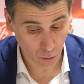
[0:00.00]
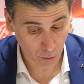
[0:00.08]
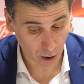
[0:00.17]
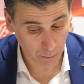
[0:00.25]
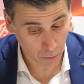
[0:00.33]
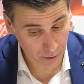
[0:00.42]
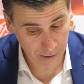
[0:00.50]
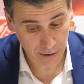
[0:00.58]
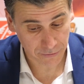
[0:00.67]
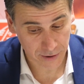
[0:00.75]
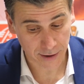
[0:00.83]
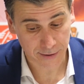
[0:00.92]
on a manqué
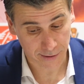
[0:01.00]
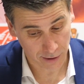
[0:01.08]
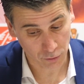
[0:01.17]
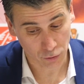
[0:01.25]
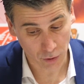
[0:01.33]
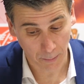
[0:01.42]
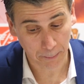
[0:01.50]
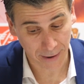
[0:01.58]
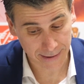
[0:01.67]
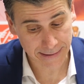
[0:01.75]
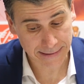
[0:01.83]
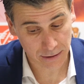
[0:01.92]
d'efficacité, on a eu un
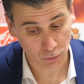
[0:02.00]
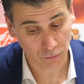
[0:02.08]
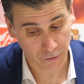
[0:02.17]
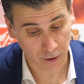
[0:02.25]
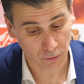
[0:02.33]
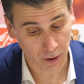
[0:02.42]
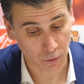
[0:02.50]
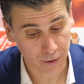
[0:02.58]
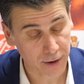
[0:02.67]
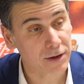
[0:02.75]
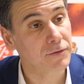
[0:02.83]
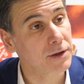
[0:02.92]
paquet de tirs ouverts, on a
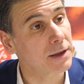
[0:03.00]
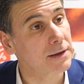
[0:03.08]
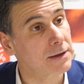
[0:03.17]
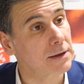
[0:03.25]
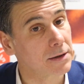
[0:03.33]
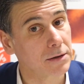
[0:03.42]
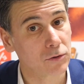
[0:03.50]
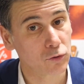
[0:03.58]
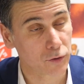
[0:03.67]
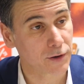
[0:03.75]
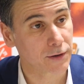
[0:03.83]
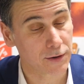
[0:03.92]
manqué d'efficacité
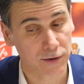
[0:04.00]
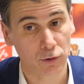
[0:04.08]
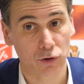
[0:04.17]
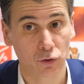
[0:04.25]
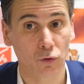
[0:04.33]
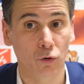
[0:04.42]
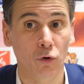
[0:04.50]
sur certaines situations.